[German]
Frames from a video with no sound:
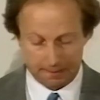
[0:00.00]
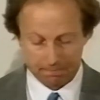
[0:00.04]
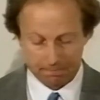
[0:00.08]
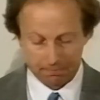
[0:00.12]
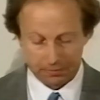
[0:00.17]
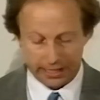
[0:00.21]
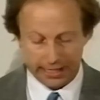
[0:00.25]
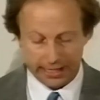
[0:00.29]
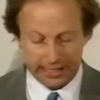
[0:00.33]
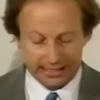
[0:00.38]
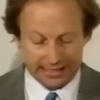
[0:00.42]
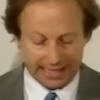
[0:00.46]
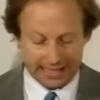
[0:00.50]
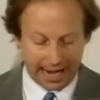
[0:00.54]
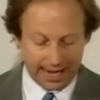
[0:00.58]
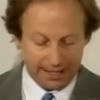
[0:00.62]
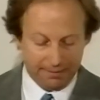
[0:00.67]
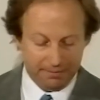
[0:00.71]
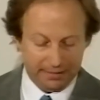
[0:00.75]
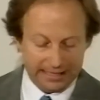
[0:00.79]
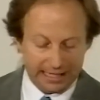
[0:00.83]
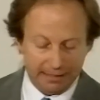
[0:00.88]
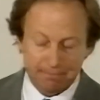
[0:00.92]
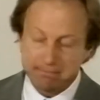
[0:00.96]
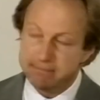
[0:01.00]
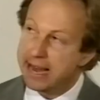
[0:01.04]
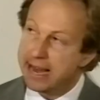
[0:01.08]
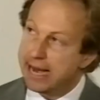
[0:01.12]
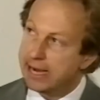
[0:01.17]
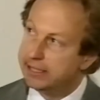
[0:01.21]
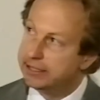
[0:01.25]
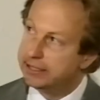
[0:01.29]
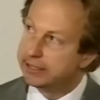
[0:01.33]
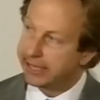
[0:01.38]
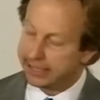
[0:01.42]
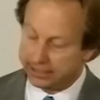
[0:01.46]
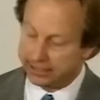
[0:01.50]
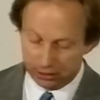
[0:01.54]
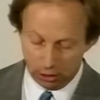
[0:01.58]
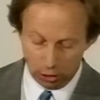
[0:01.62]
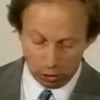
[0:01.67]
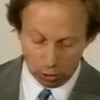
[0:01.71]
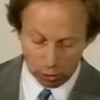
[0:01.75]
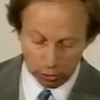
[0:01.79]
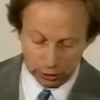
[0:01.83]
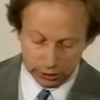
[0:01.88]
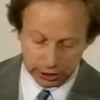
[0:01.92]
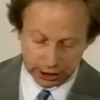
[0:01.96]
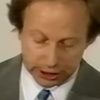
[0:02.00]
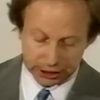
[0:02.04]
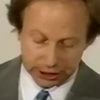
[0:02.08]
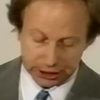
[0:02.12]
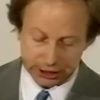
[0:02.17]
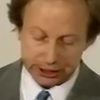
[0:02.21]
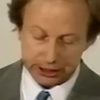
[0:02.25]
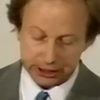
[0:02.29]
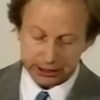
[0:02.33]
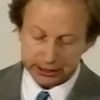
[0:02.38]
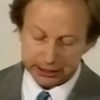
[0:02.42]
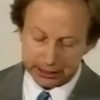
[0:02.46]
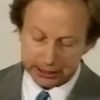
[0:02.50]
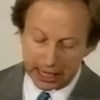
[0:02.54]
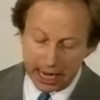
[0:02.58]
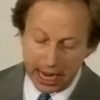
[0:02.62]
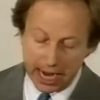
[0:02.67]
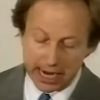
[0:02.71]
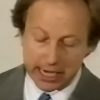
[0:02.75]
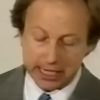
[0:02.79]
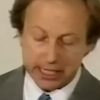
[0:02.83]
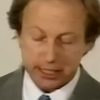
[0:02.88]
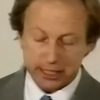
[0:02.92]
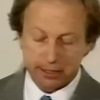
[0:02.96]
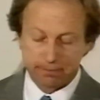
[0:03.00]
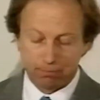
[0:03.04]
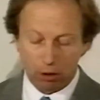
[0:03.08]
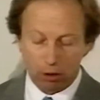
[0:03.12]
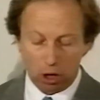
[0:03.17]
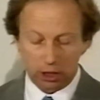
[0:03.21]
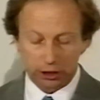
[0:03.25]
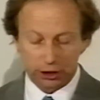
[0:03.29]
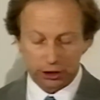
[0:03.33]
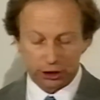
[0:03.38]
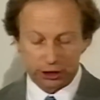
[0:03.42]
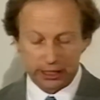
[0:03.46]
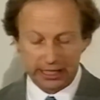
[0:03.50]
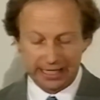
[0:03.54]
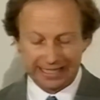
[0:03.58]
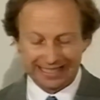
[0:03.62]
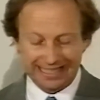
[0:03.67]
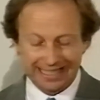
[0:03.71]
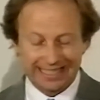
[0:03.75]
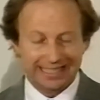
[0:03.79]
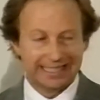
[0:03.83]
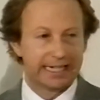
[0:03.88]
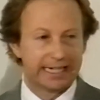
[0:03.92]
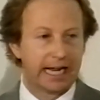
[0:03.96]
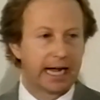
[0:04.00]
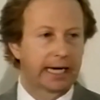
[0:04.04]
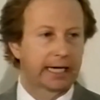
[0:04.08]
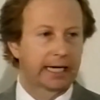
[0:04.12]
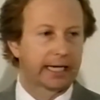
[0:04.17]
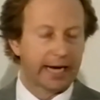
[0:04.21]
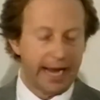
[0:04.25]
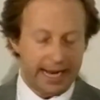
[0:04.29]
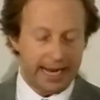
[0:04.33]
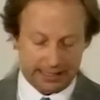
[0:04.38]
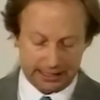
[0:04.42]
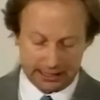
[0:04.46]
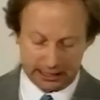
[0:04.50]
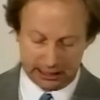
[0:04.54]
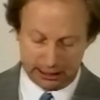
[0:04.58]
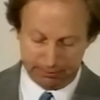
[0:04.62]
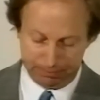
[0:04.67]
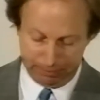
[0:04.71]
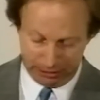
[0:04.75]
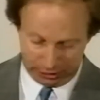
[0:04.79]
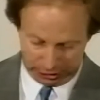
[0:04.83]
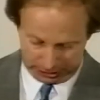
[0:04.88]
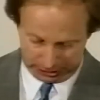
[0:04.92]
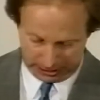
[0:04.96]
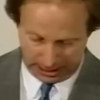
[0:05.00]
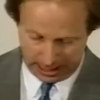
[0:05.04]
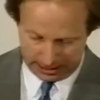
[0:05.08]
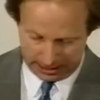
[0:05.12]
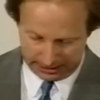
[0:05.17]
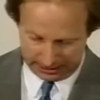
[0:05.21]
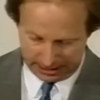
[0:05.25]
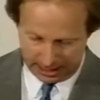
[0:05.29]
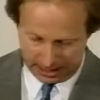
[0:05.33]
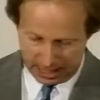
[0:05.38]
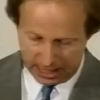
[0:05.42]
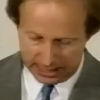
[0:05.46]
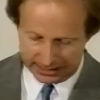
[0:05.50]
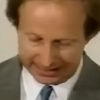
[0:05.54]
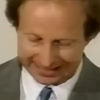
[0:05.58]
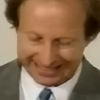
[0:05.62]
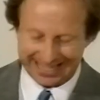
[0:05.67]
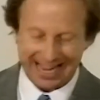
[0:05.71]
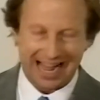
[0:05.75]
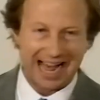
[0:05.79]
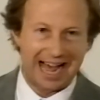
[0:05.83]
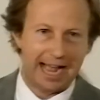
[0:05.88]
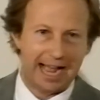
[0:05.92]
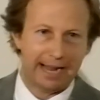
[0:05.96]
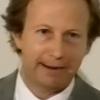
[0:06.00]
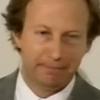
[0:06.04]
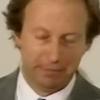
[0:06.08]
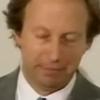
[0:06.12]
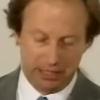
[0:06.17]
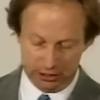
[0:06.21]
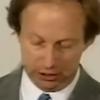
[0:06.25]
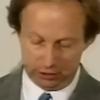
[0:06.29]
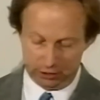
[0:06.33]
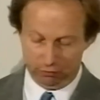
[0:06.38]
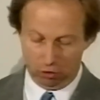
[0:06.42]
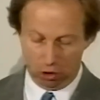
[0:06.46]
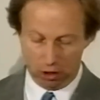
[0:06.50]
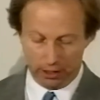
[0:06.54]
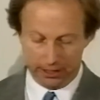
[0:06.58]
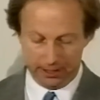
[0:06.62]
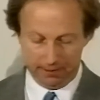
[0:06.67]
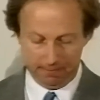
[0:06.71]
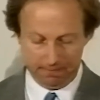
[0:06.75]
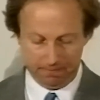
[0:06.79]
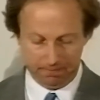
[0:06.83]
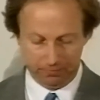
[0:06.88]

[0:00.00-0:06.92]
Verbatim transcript: In seinem Gemälde unterstreicht Bosch diesen Restbestand an Geheimnisvollen.